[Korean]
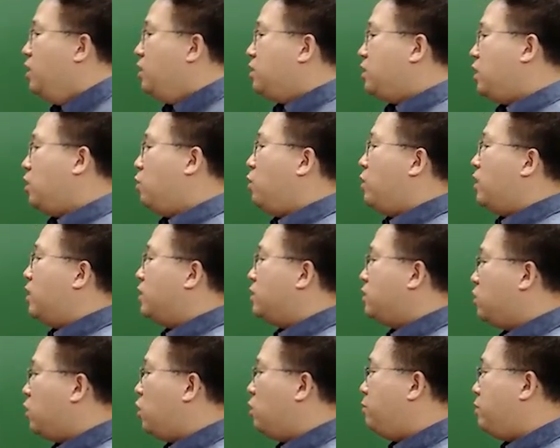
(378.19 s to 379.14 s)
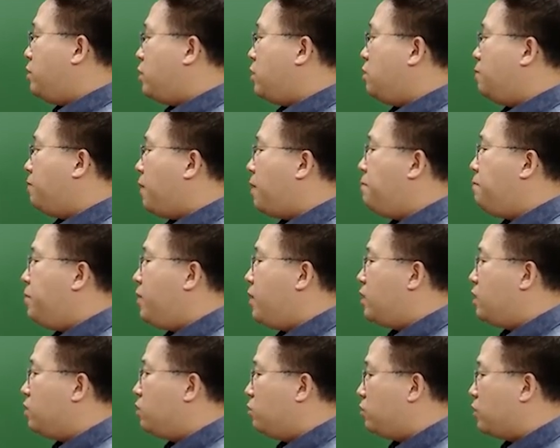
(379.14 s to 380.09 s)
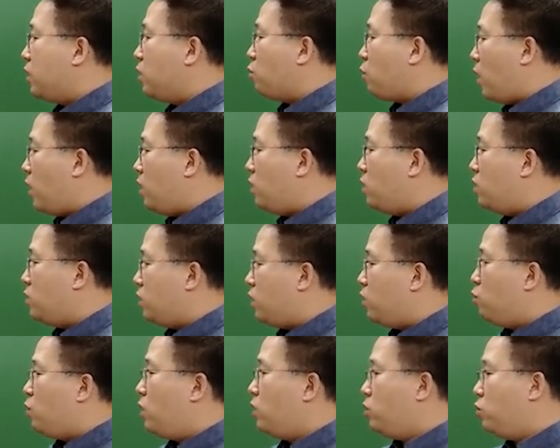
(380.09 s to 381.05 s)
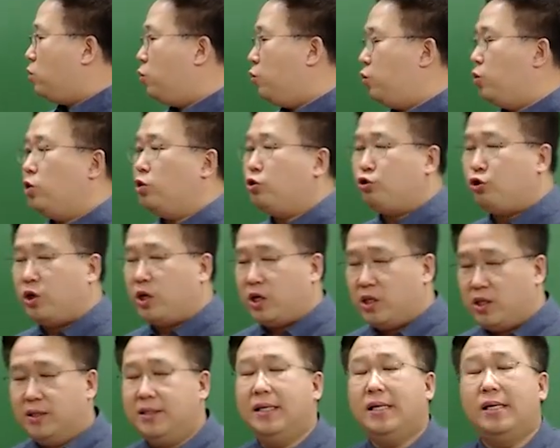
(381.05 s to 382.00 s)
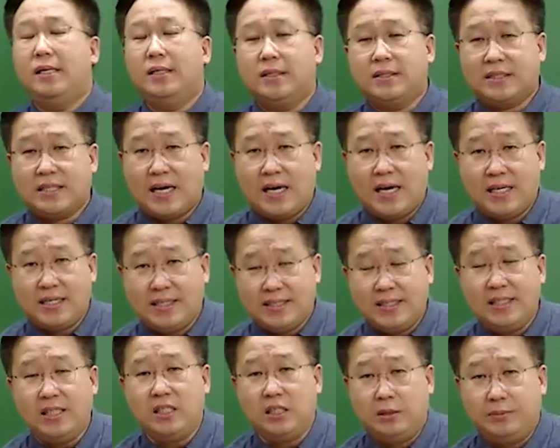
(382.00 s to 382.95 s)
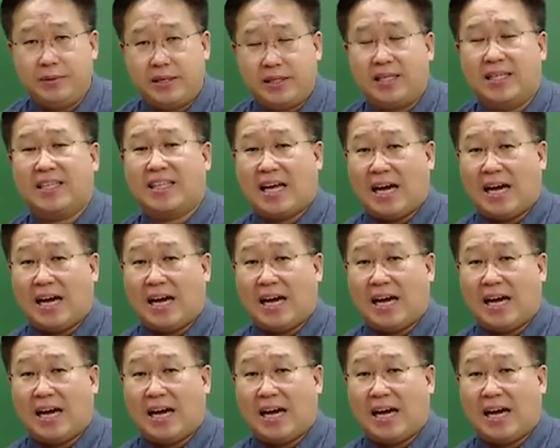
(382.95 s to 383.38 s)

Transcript: 재화나 서비스를 판매하는 것에 관련된 활동을 수행하는 상인을 의미한다.